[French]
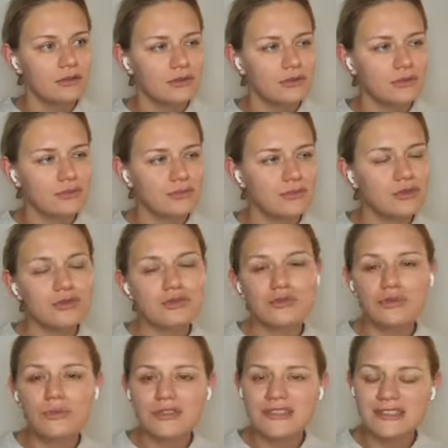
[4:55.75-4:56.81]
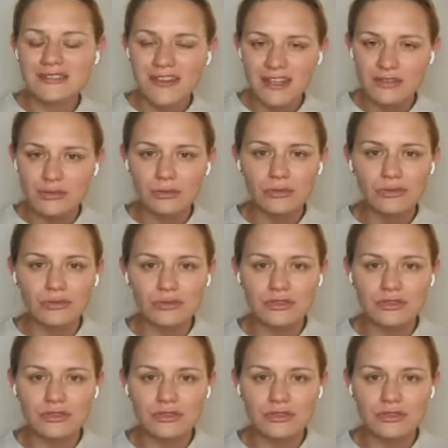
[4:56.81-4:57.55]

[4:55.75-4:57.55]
de, sous-motivation,